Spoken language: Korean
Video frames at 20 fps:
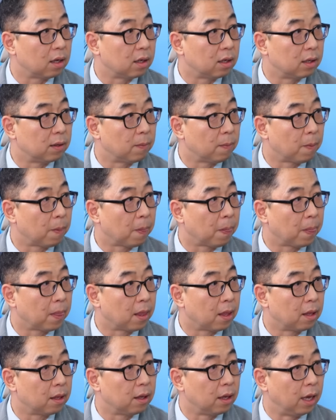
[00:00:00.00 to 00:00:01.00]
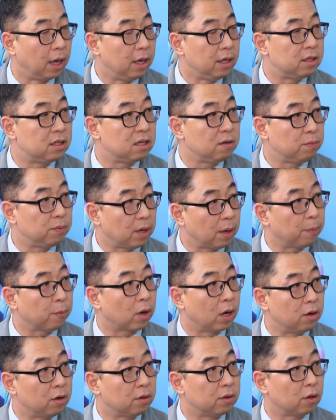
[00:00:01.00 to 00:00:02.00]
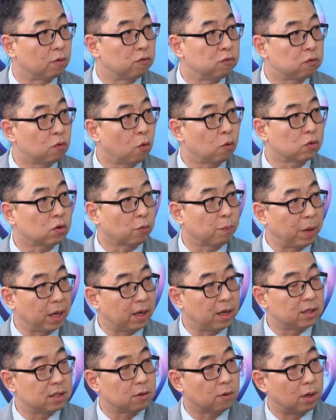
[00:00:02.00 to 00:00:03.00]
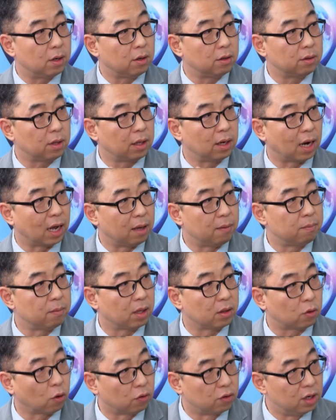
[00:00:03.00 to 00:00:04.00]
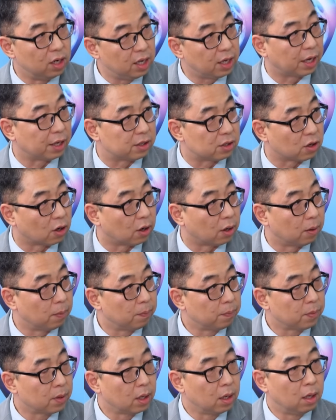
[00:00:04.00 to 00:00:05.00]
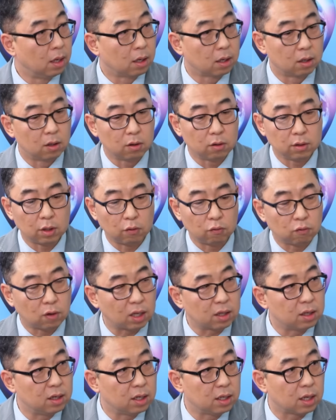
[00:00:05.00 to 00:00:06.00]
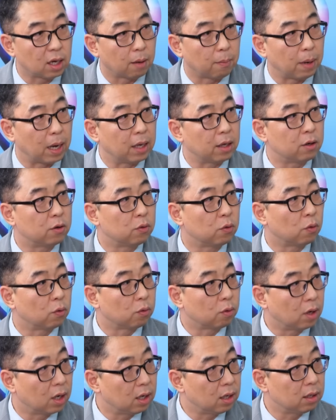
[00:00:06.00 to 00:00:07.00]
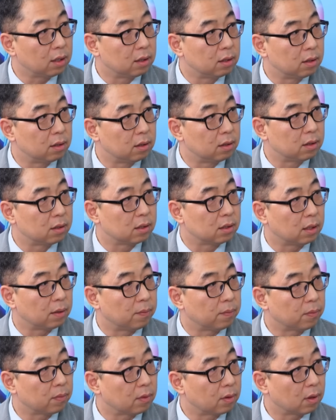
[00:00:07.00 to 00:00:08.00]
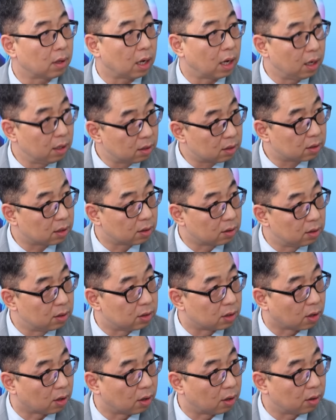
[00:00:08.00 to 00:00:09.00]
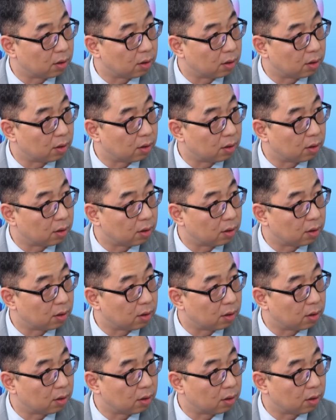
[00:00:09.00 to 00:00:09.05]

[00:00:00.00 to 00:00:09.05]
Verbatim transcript: 음. HBM 관련된 후공정 패키징 관련된 라인만 더 늘리겠죠. 그런데 누가 늘리냐? 마이크론과 하이닉스가 늘리죠.